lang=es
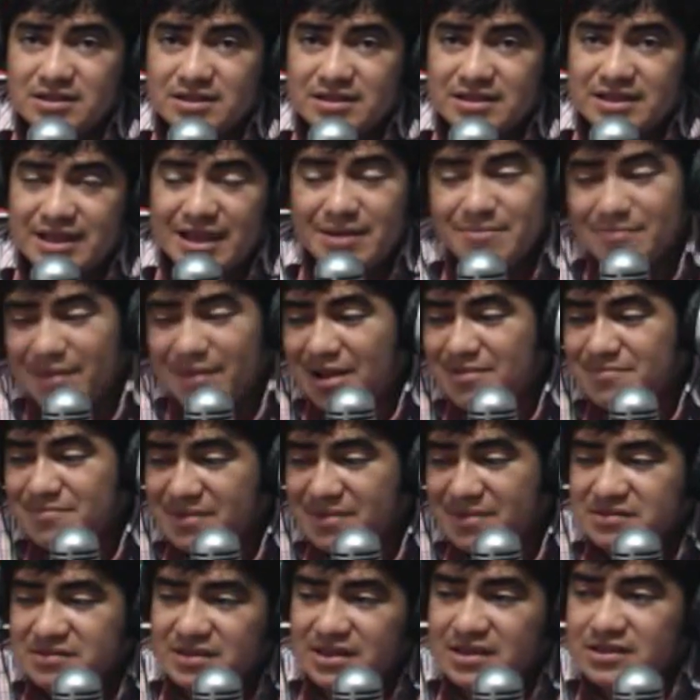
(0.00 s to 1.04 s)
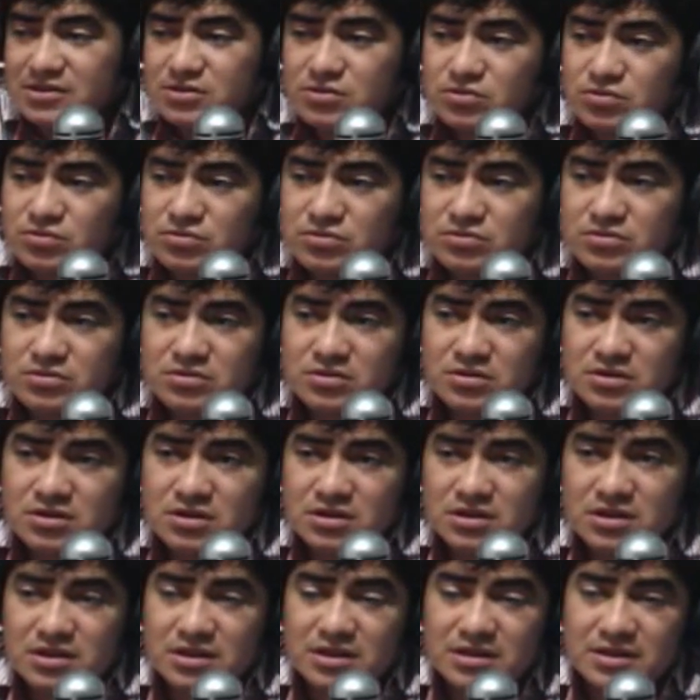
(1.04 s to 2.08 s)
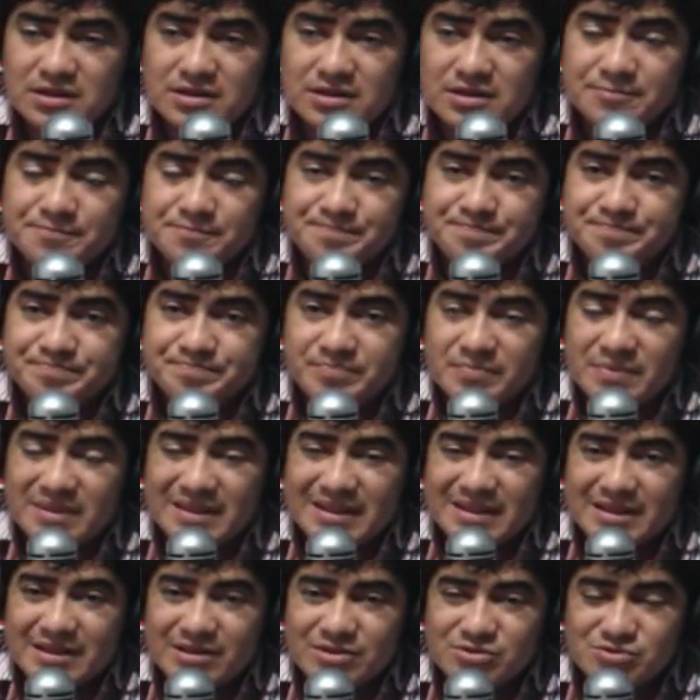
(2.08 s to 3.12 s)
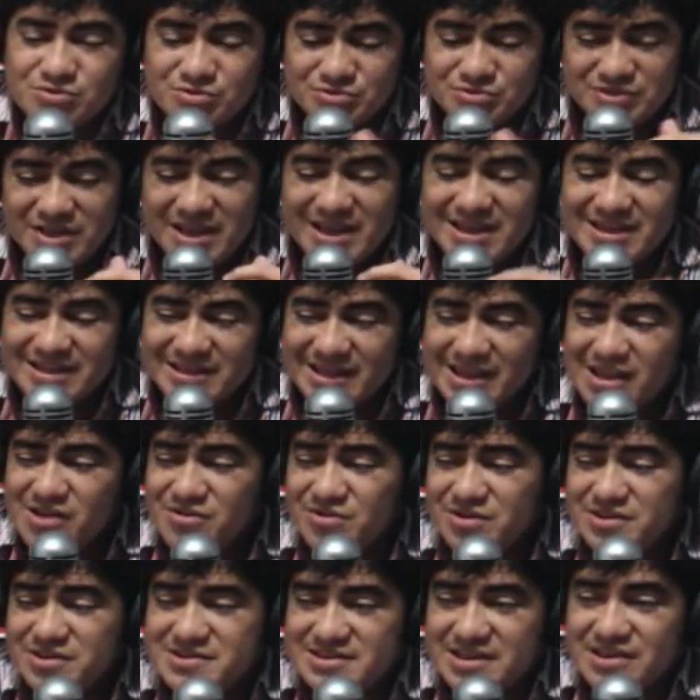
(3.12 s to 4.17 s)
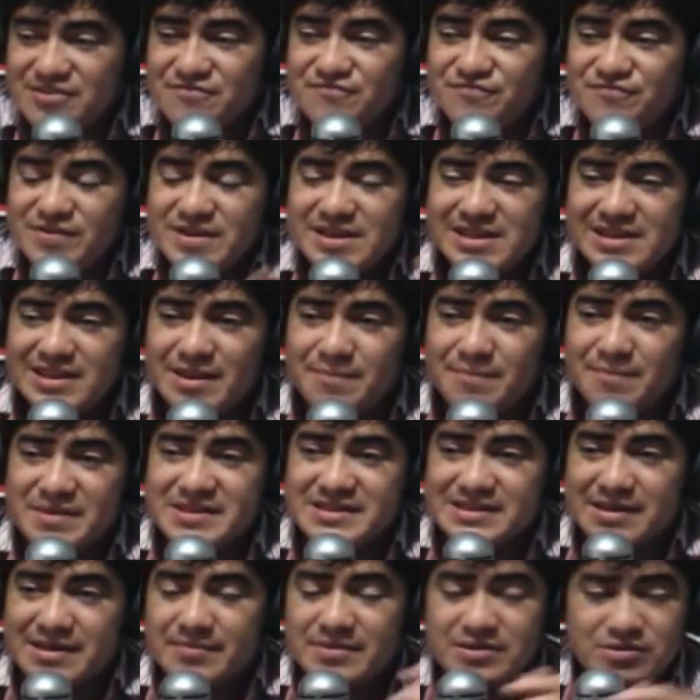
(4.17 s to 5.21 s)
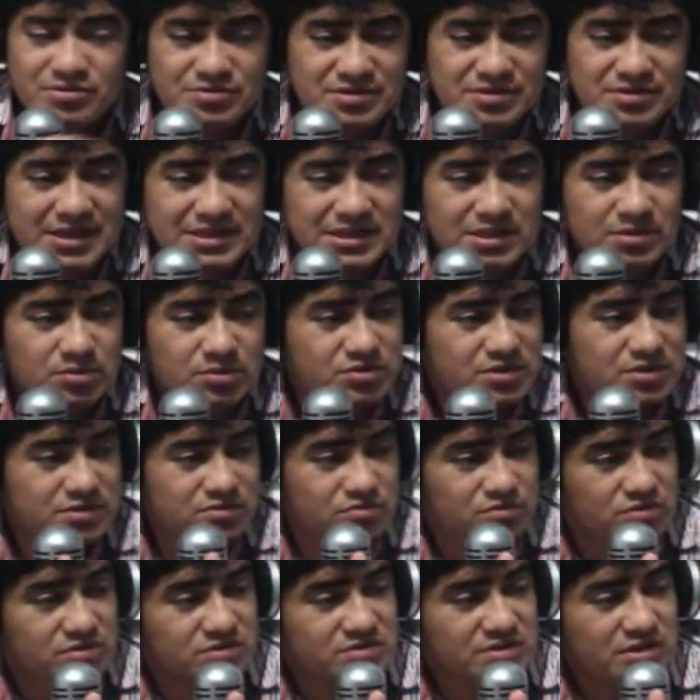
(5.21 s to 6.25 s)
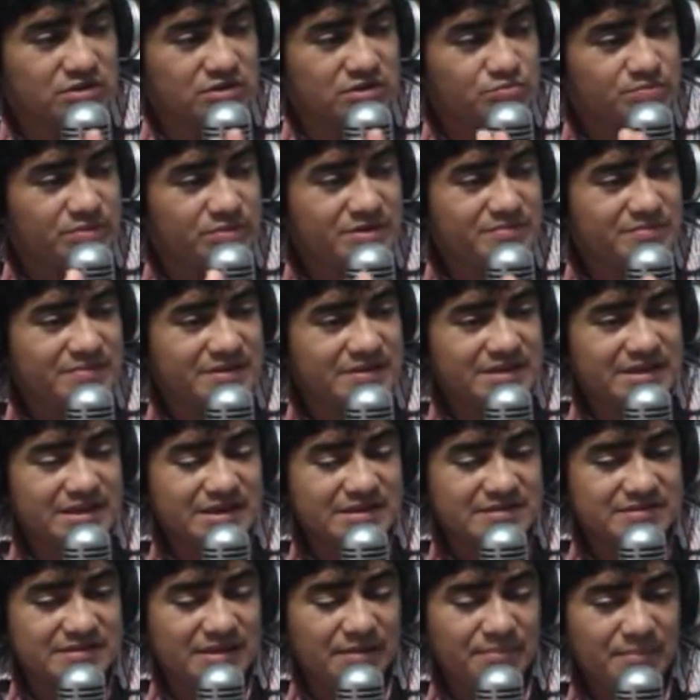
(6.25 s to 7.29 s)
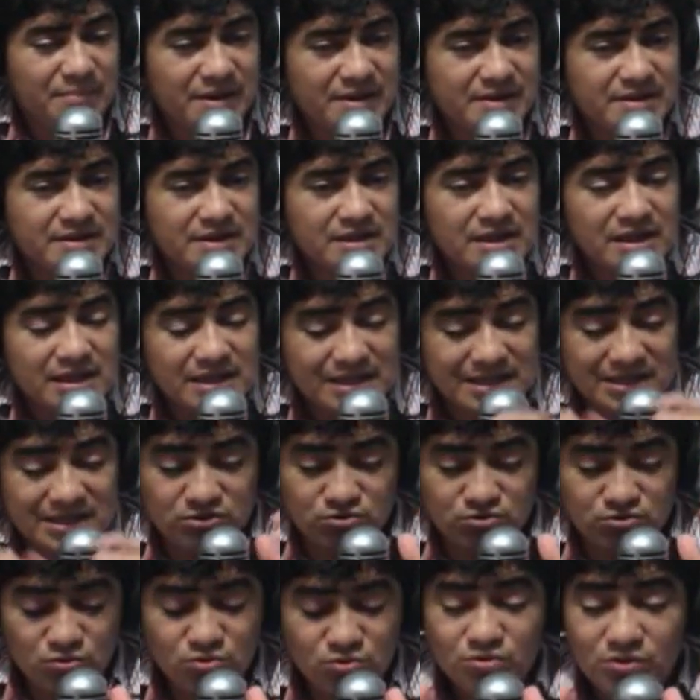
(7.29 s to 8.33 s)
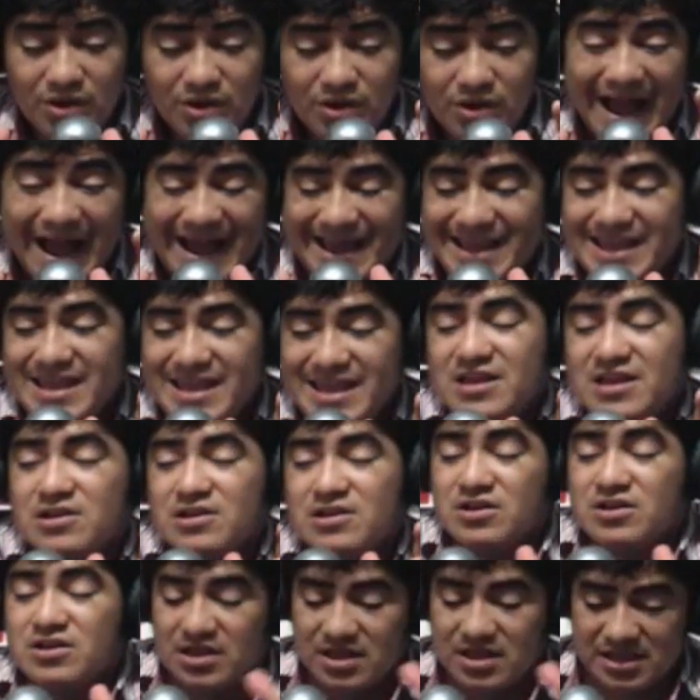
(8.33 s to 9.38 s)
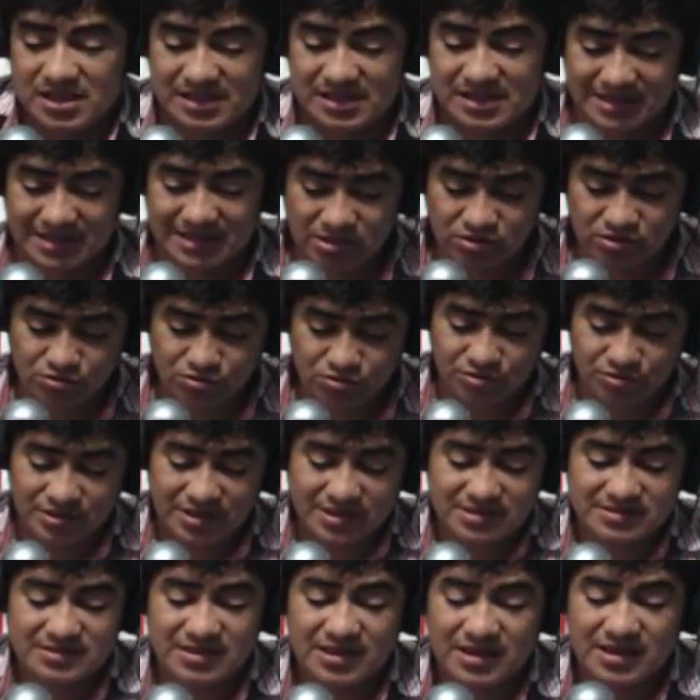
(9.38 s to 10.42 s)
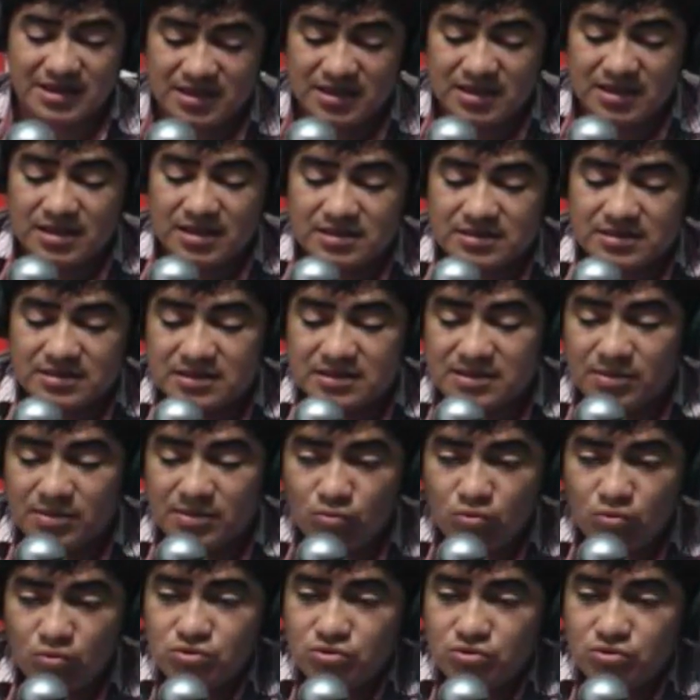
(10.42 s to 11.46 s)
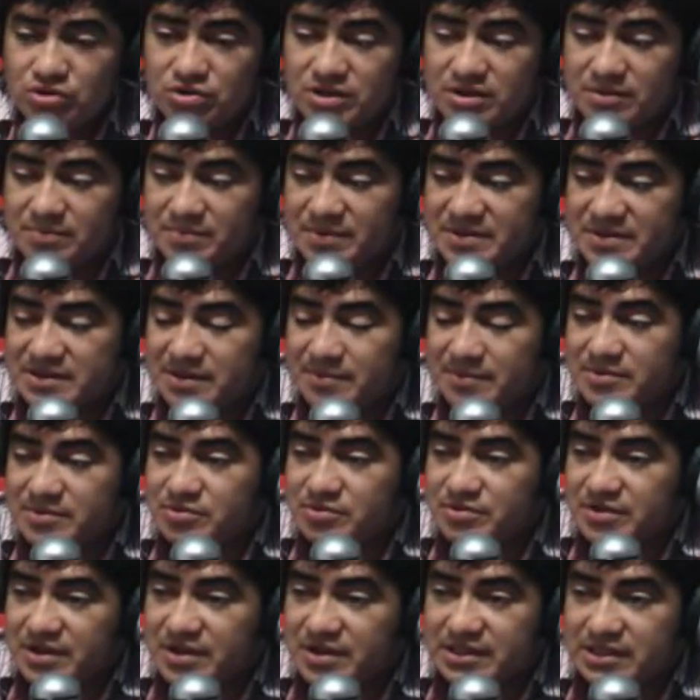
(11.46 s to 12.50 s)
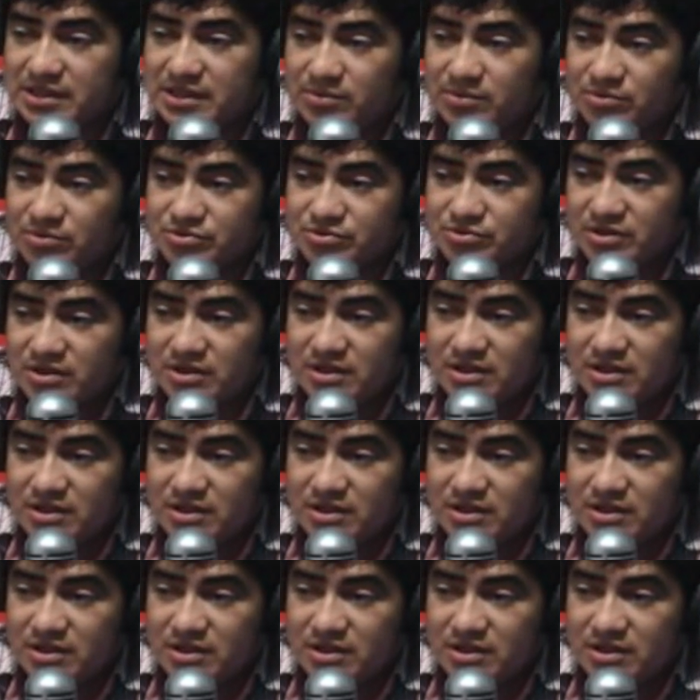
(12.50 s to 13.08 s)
Qué mal me siento. Eh, no sé, hay un sinfín de pensamientos negativos que nos, se nos pueden venir encima y tú ahí dentro de ese, de ese mundo de pensamientos negativos.